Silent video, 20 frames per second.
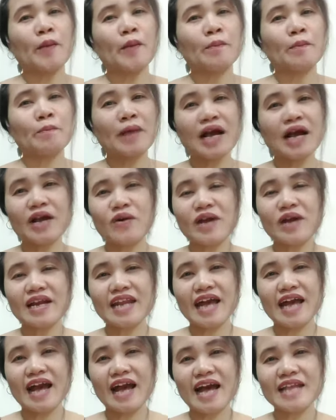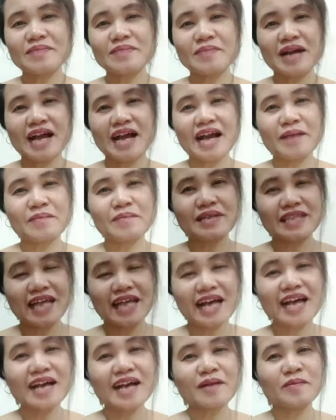Bago ang lahat mga
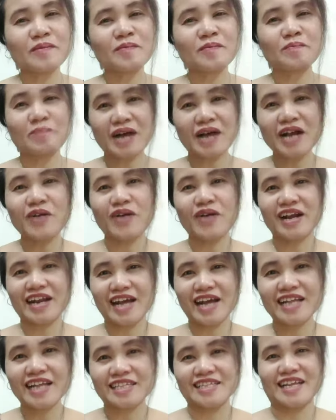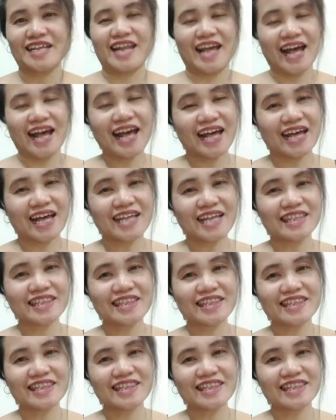kabatang, bago ang lahat sa lahat,